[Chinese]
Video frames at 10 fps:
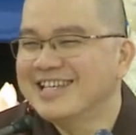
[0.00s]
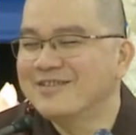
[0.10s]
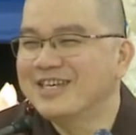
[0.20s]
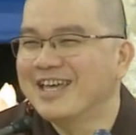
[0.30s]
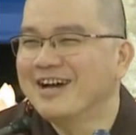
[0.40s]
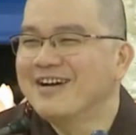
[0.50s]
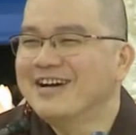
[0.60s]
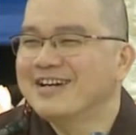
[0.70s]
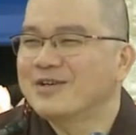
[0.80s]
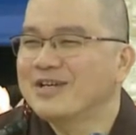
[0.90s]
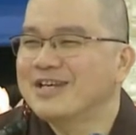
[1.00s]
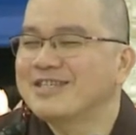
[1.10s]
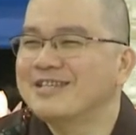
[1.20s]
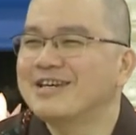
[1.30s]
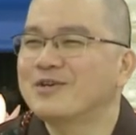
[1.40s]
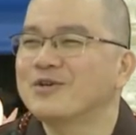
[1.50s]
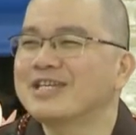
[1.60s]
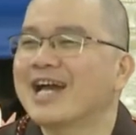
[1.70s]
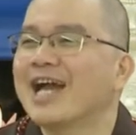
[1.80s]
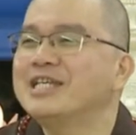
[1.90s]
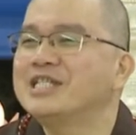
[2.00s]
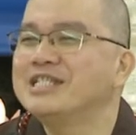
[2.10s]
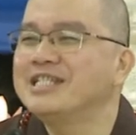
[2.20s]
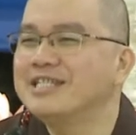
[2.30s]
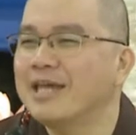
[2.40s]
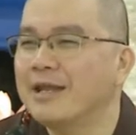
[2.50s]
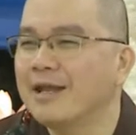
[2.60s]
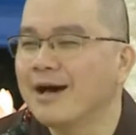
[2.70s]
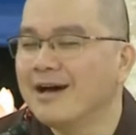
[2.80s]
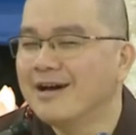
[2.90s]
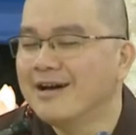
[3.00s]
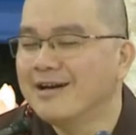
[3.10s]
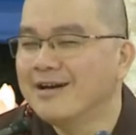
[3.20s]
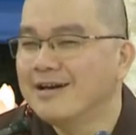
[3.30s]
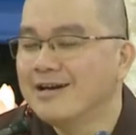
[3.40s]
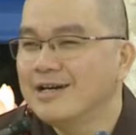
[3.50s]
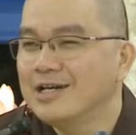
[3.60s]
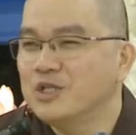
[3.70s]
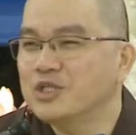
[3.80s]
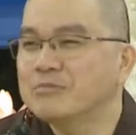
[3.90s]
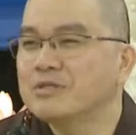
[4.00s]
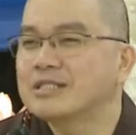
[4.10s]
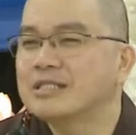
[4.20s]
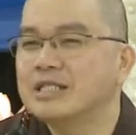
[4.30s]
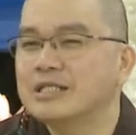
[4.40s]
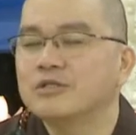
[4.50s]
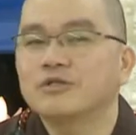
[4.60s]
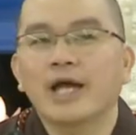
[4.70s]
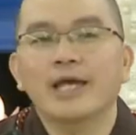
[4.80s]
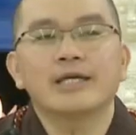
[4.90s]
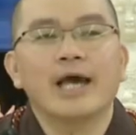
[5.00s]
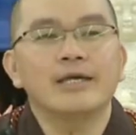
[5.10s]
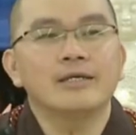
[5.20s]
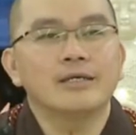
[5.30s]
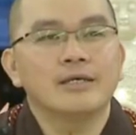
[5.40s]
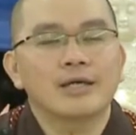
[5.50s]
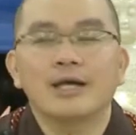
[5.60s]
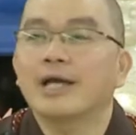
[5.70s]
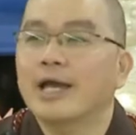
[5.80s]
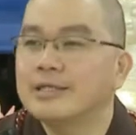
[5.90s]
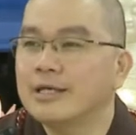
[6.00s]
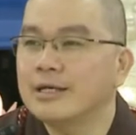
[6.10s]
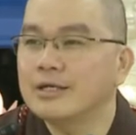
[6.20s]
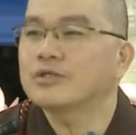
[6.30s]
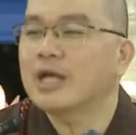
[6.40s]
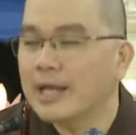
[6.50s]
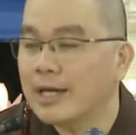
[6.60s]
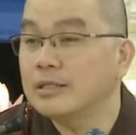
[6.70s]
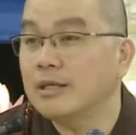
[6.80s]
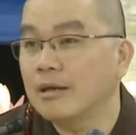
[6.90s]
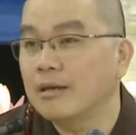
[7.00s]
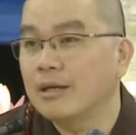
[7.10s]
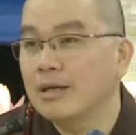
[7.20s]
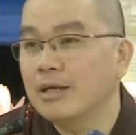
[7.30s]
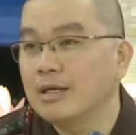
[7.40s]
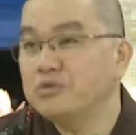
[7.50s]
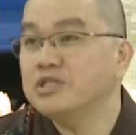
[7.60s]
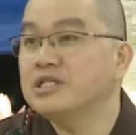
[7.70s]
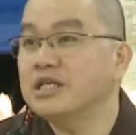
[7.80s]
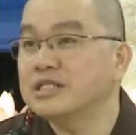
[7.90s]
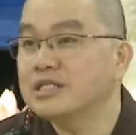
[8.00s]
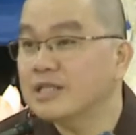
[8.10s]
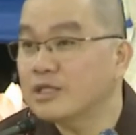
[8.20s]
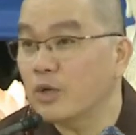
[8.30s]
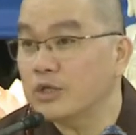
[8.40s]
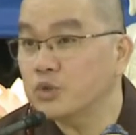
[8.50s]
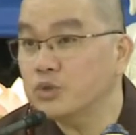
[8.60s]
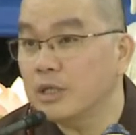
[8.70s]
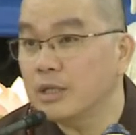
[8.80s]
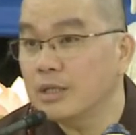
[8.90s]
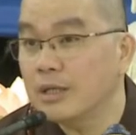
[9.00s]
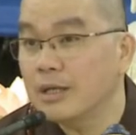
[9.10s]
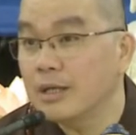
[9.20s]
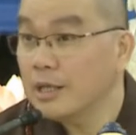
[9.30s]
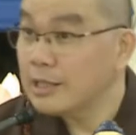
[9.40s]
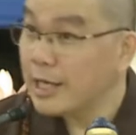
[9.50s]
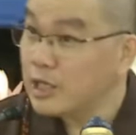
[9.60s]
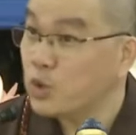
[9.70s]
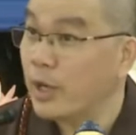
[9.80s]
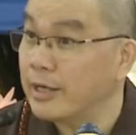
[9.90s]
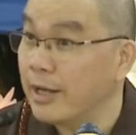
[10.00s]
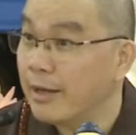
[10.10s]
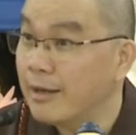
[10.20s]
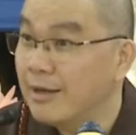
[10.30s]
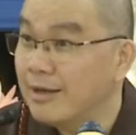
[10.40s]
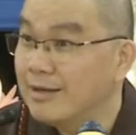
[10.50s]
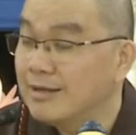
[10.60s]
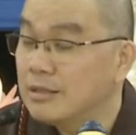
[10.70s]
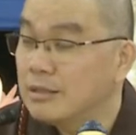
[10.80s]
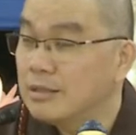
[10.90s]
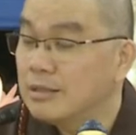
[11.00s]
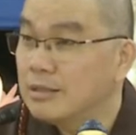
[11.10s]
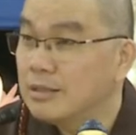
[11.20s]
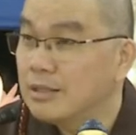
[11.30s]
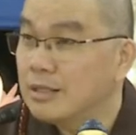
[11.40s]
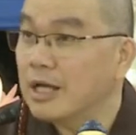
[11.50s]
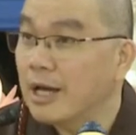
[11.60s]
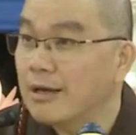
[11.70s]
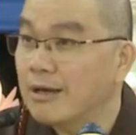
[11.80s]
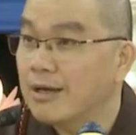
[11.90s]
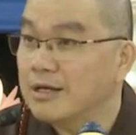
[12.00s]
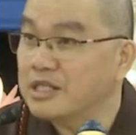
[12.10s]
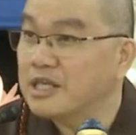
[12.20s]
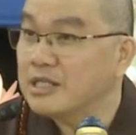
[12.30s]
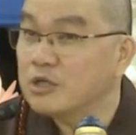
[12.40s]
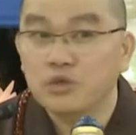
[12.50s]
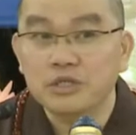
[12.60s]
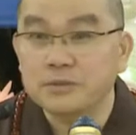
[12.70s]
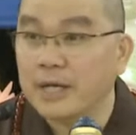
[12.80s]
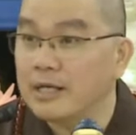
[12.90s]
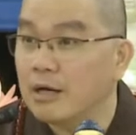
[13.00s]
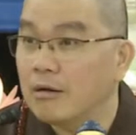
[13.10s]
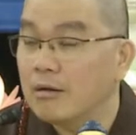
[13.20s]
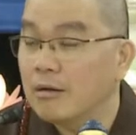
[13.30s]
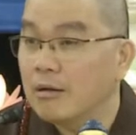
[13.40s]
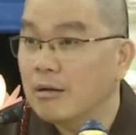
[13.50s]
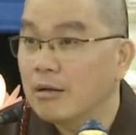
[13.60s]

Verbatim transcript: 教你要天天过得开心一点呢，有什么事情能够开开、看开一点，那就看开一点。因为这个人生太短促了，太短了哎！你看，你天天过得烦恼，